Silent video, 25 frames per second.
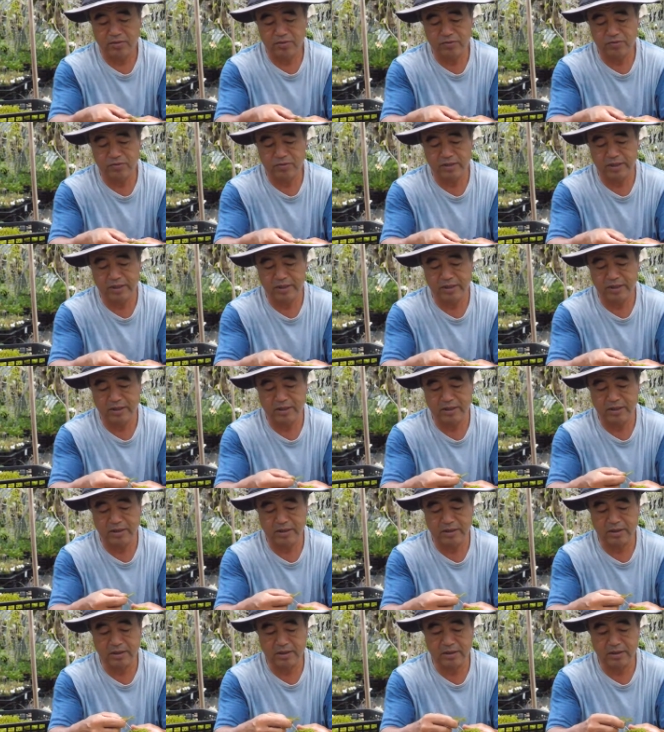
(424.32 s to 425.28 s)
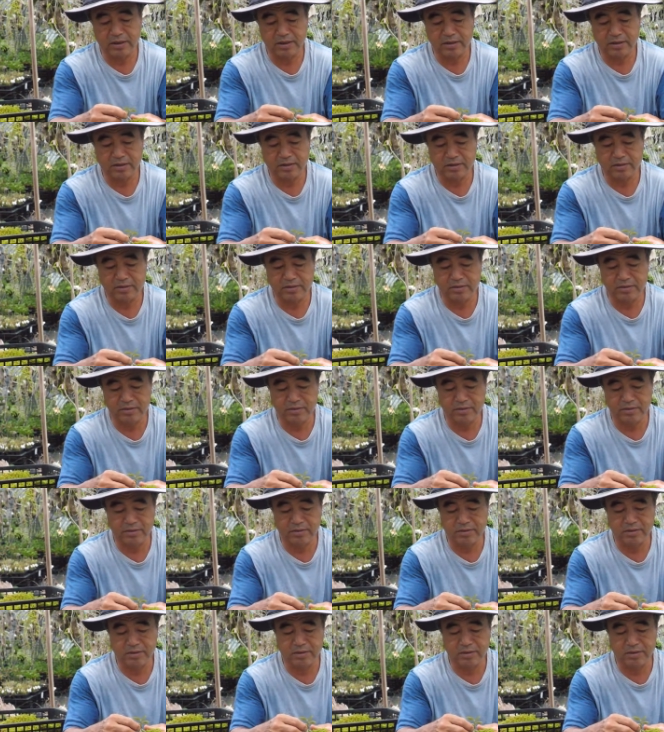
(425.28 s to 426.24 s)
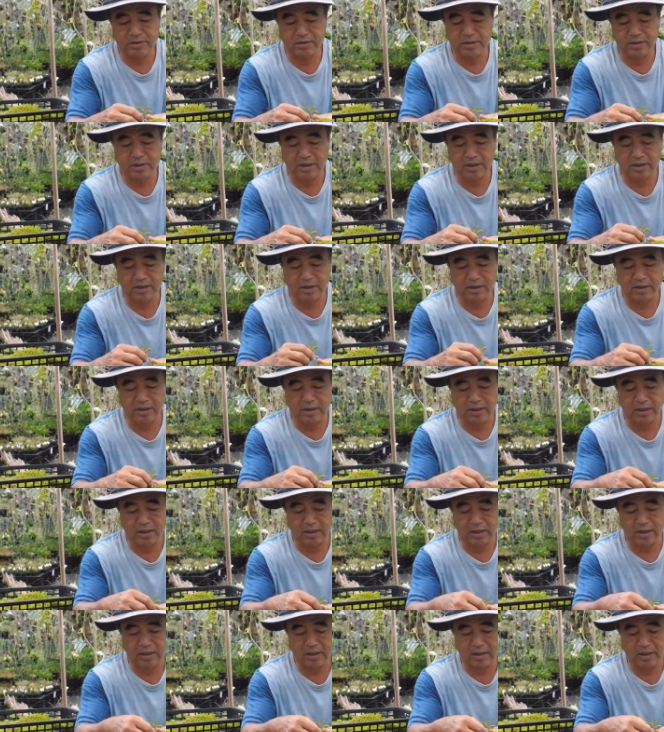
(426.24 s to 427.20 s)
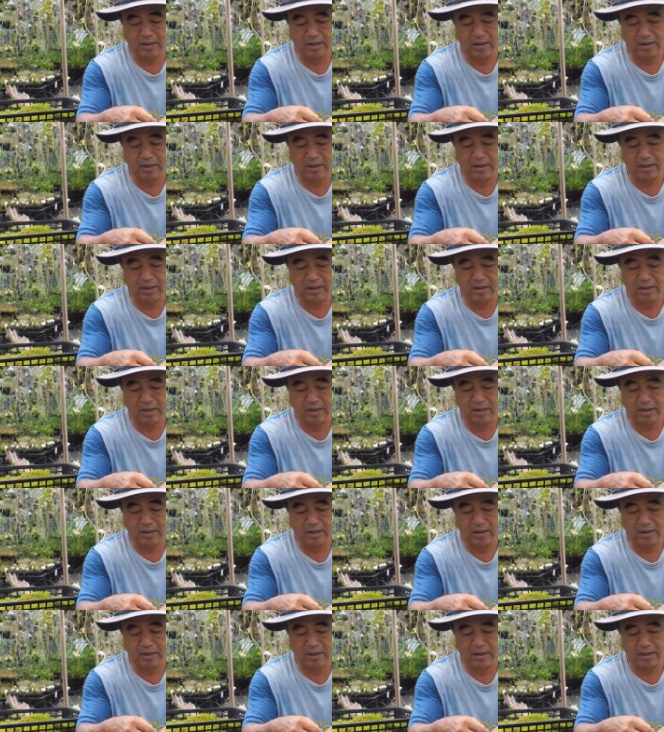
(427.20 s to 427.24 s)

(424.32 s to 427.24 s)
上にくっつけて